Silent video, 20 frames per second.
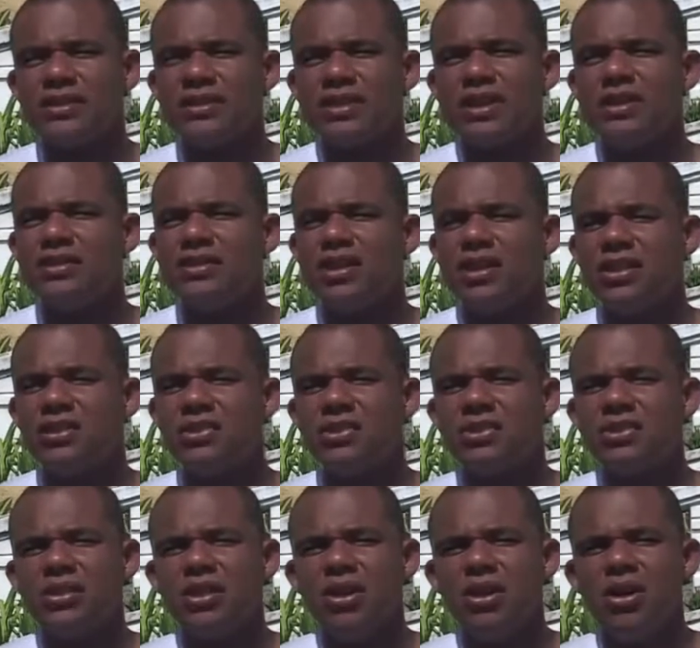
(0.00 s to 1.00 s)
há seis
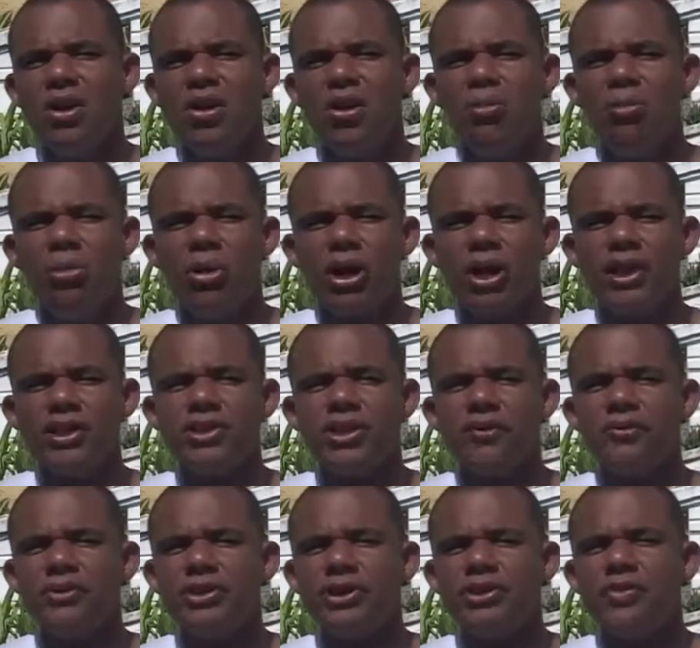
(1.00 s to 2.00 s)
anos, porém
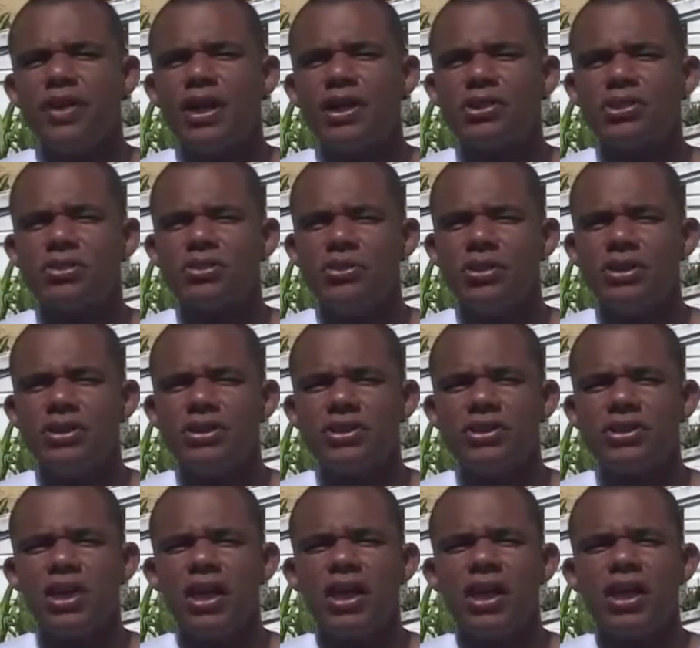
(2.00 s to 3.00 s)
já fiz várias
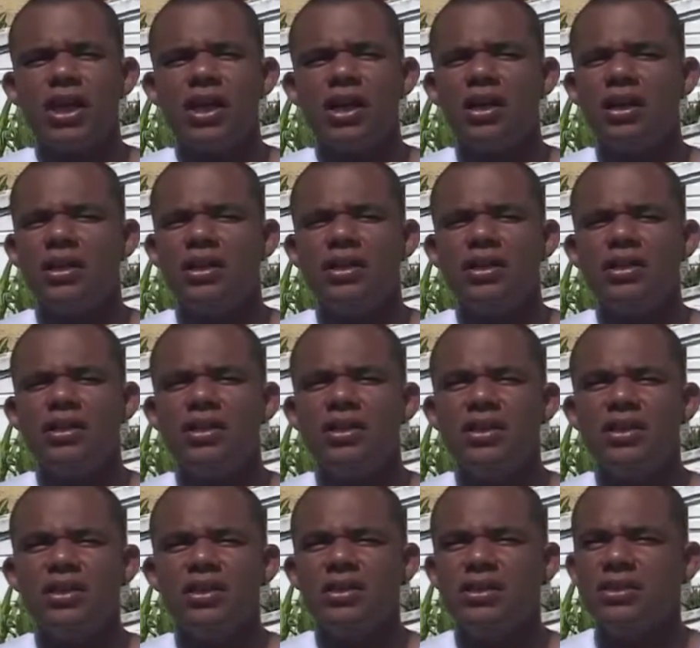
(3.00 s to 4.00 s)
coisas. Já,
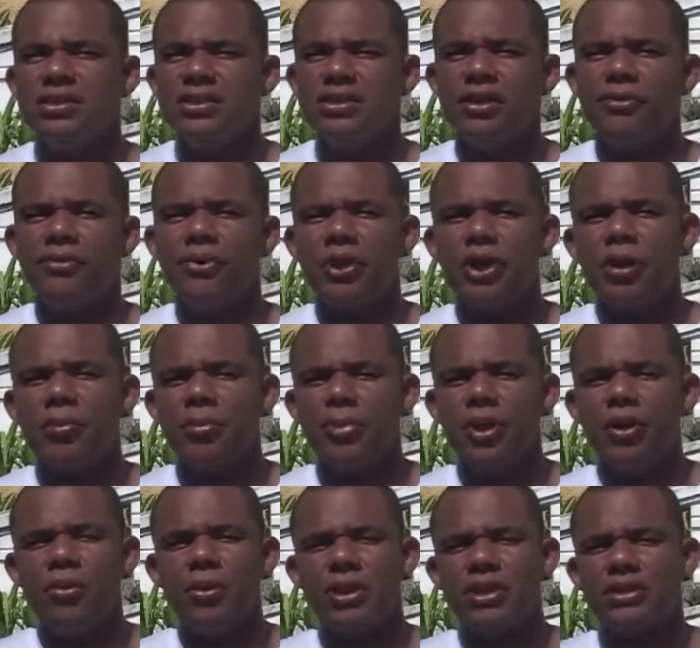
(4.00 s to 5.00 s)
já fui
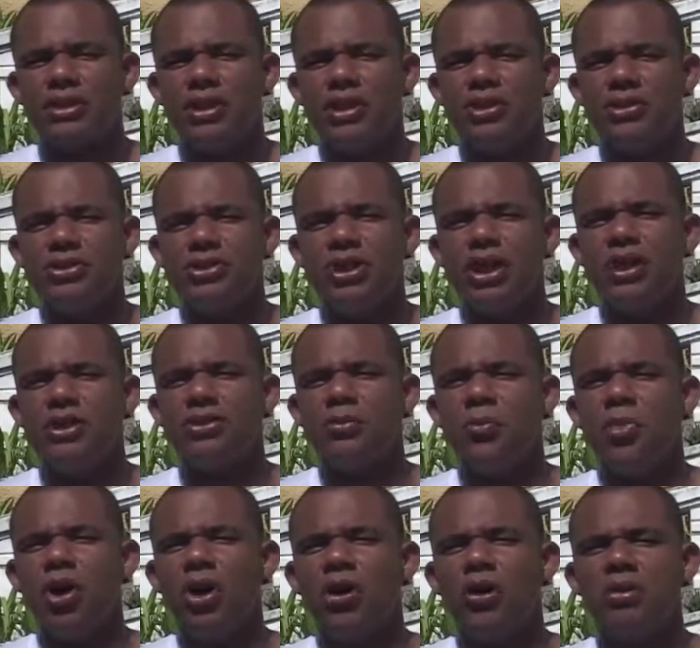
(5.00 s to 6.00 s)
campeão brasileiro de
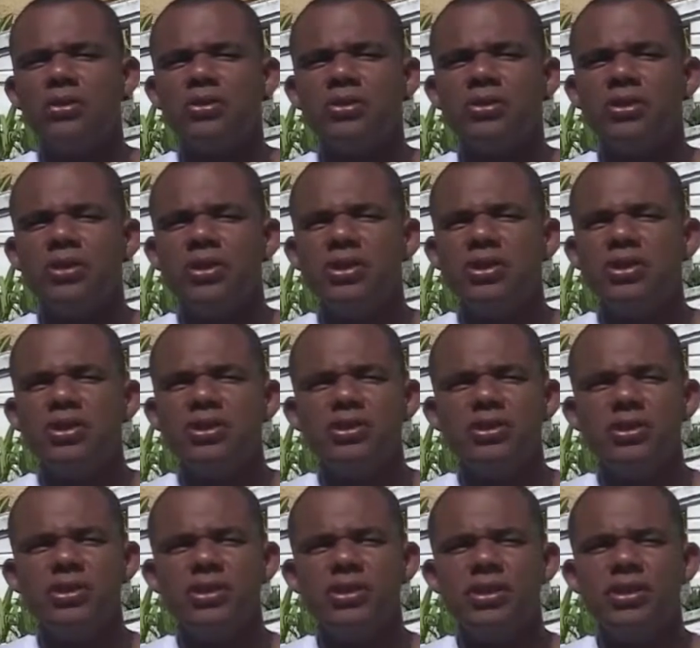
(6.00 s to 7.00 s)
handball
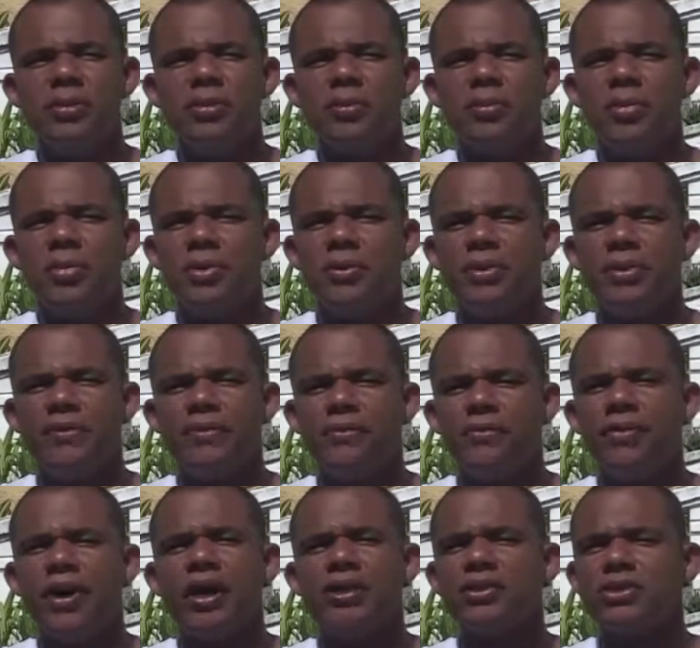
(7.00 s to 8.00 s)
e
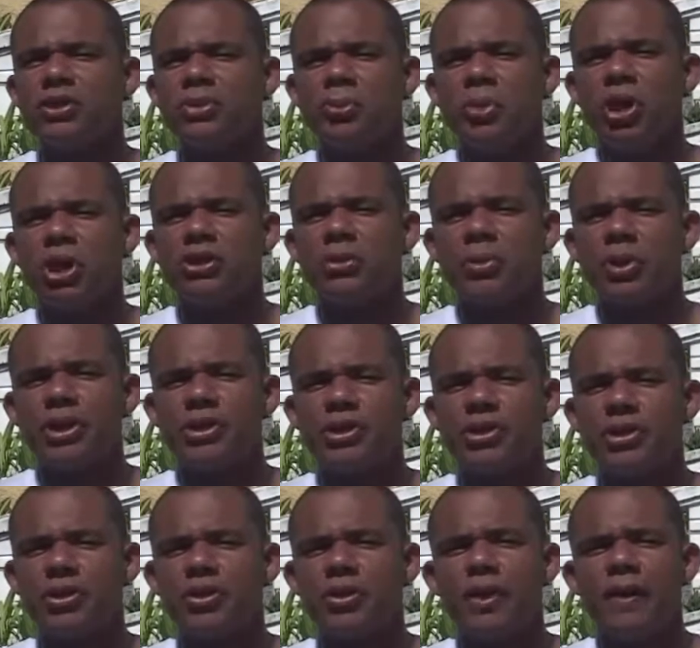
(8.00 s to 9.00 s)
vários esportes
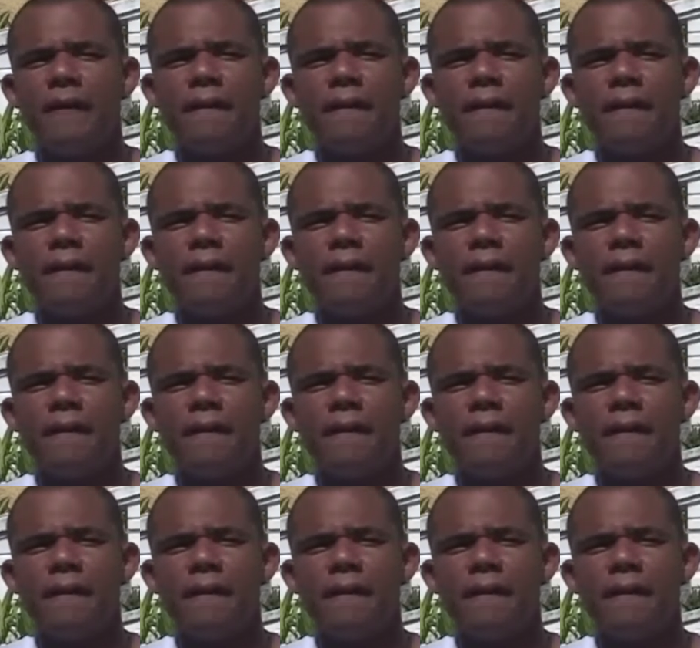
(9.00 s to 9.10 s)
pratico.